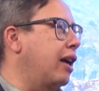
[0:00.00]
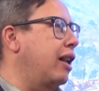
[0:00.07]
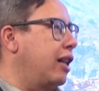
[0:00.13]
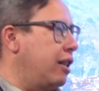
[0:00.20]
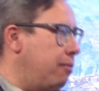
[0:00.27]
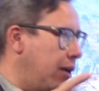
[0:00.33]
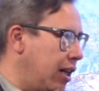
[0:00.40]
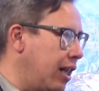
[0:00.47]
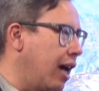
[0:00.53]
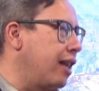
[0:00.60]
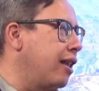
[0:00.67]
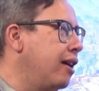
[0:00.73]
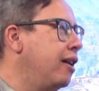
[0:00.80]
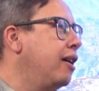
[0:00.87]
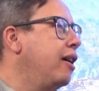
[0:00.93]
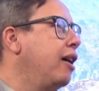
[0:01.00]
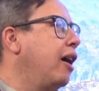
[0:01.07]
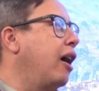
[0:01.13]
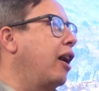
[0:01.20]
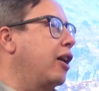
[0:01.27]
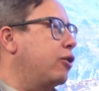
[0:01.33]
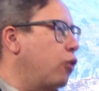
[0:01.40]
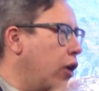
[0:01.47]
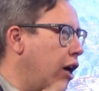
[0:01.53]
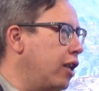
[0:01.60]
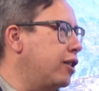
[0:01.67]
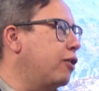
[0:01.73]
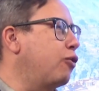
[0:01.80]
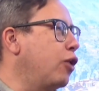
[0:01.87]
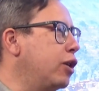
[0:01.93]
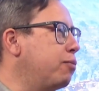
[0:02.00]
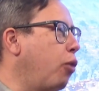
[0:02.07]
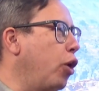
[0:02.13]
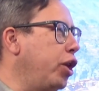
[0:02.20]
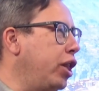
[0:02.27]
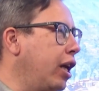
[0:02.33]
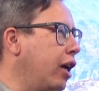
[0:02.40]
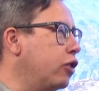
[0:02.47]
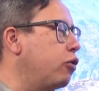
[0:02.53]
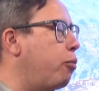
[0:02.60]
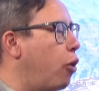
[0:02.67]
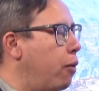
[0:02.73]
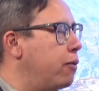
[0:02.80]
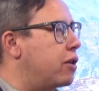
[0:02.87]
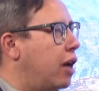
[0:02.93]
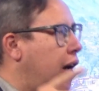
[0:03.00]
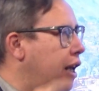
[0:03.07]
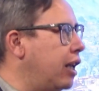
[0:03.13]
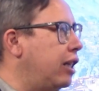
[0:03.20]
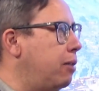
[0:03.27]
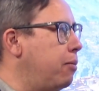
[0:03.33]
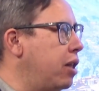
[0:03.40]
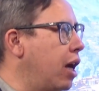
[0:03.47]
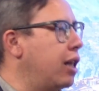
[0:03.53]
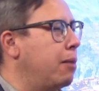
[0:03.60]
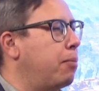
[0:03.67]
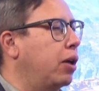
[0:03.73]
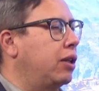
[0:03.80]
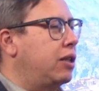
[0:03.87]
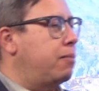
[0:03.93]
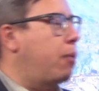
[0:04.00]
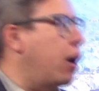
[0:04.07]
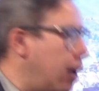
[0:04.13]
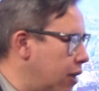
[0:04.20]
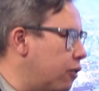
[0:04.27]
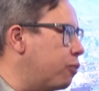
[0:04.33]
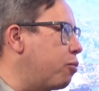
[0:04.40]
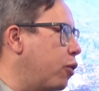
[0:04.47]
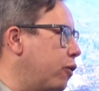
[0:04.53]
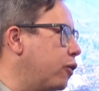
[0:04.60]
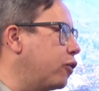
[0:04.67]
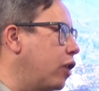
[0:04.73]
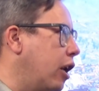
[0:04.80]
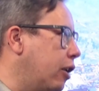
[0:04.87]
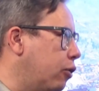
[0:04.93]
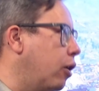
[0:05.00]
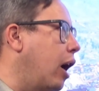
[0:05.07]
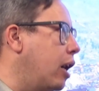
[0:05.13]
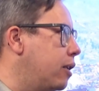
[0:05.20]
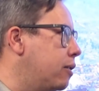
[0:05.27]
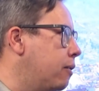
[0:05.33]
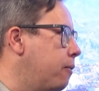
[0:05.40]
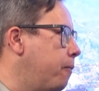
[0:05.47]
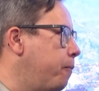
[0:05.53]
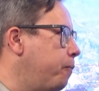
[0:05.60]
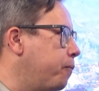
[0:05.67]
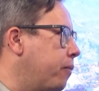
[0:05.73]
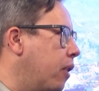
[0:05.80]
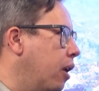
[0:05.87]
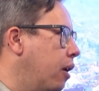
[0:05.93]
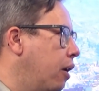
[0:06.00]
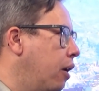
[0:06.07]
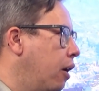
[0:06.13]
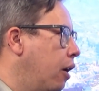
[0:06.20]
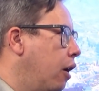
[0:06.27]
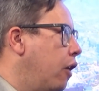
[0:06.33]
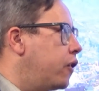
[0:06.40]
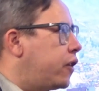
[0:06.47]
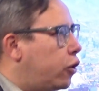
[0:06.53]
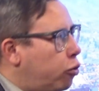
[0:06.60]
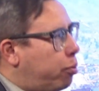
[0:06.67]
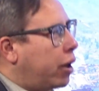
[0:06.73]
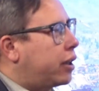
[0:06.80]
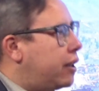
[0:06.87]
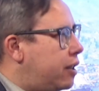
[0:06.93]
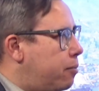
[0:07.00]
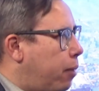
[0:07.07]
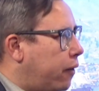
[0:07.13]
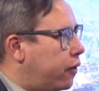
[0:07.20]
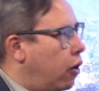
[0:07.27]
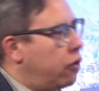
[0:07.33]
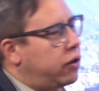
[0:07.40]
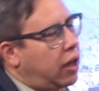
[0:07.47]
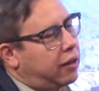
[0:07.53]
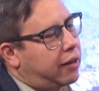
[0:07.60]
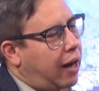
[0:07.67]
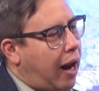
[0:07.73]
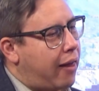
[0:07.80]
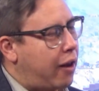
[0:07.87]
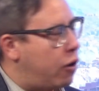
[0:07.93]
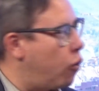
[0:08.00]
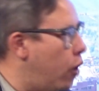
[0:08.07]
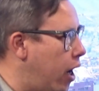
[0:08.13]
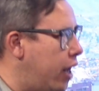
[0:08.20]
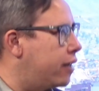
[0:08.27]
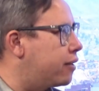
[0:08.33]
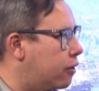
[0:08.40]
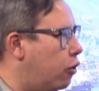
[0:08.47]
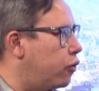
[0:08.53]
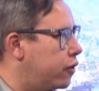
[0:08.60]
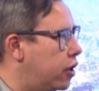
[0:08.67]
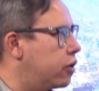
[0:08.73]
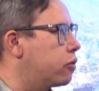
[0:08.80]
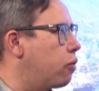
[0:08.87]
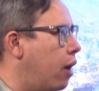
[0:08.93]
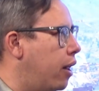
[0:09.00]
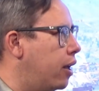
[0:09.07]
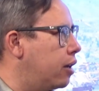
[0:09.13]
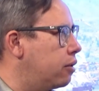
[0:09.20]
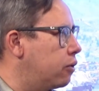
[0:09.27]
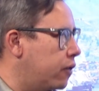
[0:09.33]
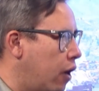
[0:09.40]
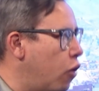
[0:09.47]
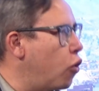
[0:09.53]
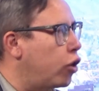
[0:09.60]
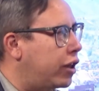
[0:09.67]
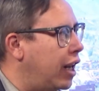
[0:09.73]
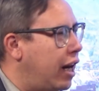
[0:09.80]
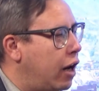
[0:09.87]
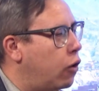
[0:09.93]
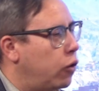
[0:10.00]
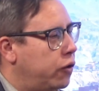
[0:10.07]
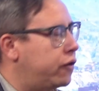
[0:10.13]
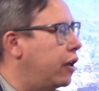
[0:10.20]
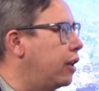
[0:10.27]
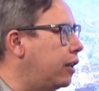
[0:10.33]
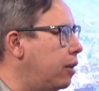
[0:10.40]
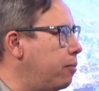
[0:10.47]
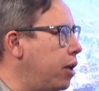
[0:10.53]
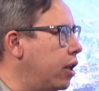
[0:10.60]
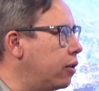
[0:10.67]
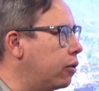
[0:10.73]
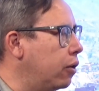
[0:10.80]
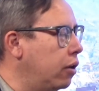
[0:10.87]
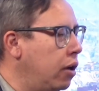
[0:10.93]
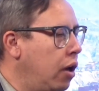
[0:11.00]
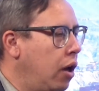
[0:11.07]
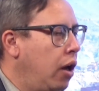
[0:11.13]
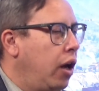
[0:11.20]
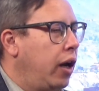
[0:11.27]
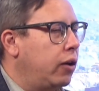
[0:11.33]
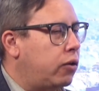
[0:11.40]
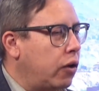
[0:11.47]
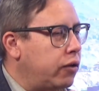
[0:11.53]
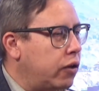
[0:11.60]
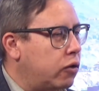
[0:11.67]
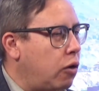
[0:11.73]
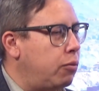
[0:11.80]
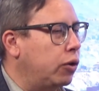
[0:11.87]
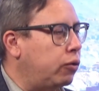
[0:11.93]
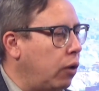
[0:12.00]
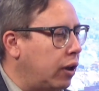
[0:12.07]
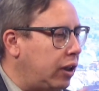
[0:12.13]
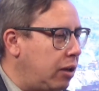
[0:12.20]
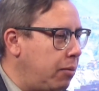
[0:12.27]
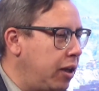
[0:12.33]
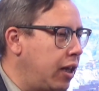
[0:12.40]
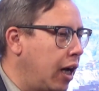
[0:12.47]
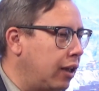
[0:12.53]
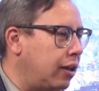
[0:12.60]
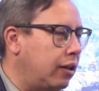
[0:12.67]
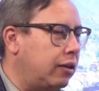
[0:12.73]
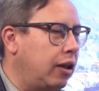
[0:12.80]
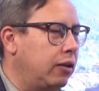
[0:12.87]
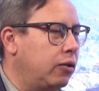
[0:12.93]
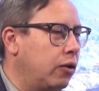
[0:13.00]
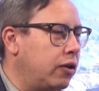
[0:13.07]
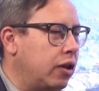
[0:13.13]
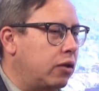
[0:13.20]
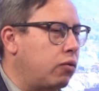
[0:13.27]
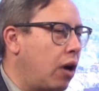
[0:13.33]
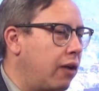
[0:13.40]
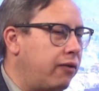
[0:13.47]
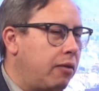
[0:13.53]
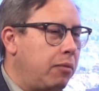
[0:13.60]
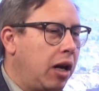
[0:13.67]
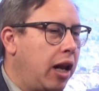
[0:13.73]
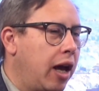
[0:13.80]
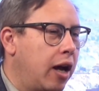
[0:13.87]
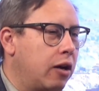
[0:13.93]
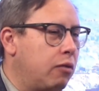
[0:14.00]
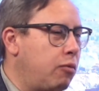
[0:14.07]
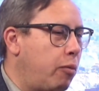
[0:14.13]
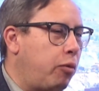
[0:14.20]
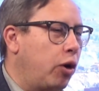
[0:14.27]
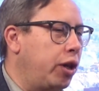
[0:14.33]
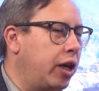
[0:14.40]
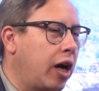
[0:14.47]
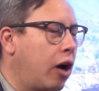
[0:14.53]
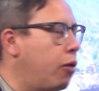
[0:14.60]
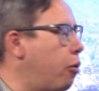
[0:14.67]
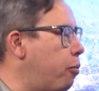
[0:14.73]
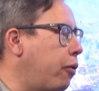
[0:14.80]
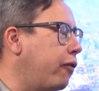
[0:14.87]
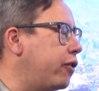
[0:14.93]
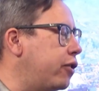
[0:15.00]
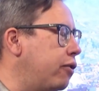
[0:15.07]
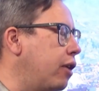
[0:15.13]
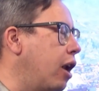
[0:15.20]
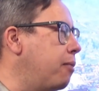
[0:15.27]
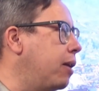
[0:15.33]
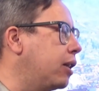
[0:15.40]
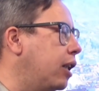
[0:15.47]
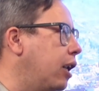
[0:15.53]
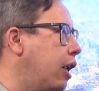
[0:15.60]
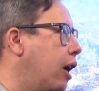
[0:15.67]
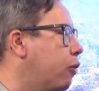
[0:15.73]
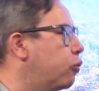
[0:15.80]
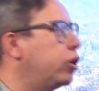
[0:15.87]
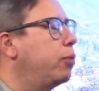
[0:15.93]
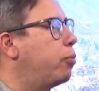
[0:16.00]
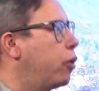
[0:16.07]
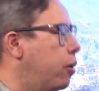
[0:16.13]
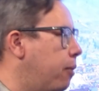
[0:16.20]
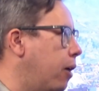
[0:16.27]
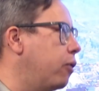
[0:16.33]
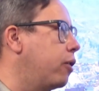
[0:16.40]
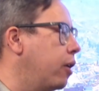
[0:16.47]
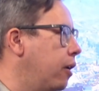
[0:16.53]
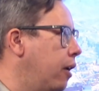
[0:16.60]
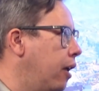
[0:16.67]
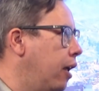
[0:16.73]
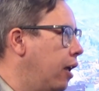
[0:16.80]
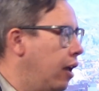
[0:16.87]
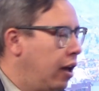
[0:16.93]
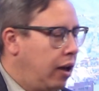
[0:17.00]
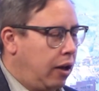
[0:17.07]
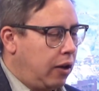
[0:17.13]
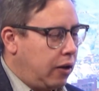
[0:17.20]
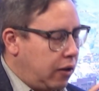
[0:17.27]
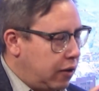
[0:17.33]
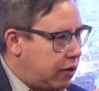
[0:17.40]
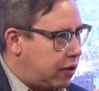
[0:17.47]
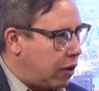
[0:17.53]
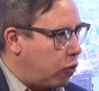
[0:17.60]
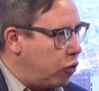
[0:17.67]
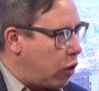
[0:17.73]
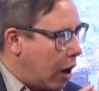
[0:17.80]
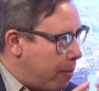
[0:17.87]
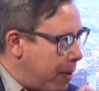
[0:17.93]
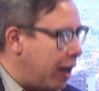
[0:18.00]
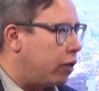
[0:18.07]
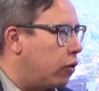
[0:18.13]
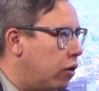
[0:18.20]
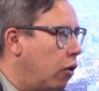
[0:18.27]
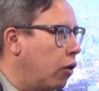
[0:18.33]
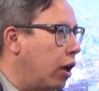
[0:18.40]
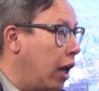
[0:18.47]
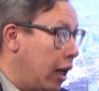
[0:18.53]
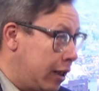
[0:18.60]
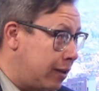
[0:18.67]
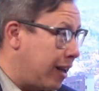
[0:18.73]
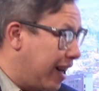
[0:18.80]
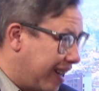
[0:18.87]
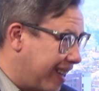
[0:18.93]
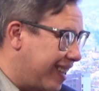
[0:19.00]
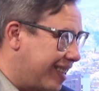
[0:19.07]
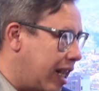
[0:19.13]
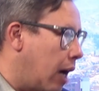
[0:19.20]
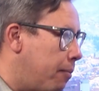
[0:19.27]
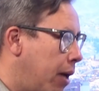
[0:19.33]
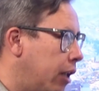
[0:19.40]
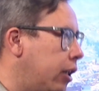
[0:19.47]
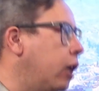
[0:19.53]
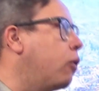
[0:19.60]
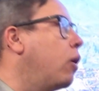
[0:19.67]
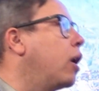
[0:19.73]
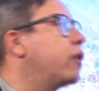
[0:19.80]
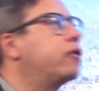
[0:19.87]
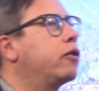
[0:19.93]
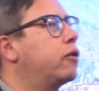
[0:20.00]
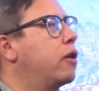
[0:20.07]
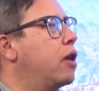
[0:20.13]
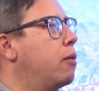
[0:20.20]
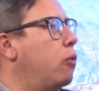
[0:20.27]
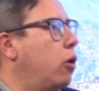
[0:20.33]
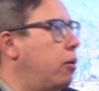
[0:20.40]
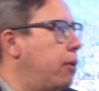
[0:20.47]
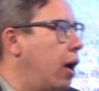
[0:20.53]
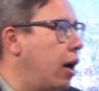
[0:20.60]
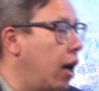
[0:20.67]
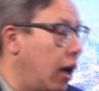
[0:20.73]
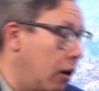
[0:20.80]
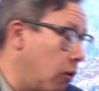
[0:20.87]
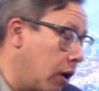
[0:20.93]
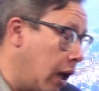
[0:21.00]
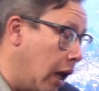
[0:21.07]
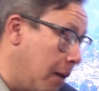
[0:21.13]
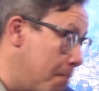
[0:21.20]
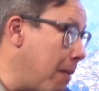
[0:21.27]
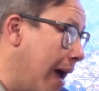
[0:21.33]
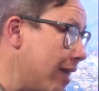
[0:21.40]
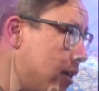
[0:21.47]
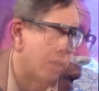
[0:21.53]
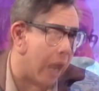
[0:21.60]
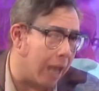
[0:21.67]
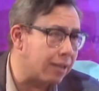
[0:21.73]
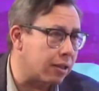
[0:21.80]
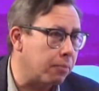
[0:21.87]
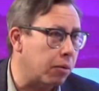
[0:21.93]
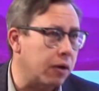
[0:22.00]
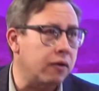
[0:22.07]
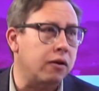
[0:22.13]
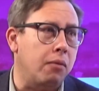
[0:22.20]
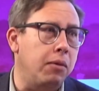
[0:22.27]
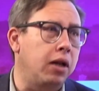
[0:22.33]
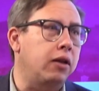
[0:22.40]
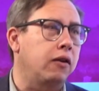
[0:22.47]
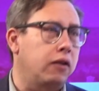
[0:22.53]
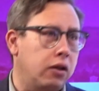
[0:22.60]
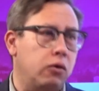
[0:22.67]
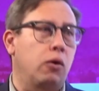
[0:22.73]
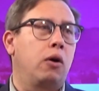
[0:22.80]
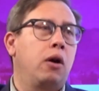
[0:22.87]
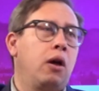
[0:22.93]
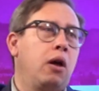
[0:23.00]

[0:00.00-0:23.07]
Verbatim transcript: credibilidad a las organizaciones políticas, por lo menos la legitimidad de participar en esos procesos electorales. Si tu participación de entrada no es consensuada, o sea, no tiene consentimiento, entonces cómo tu actividad, tanto sexual, familiar, como política, como profesional, va a tener algún tipo de valor. Segundo elemento de lo que es dramático en la sociedad boliviana, lo que el más hace precisamente es eso,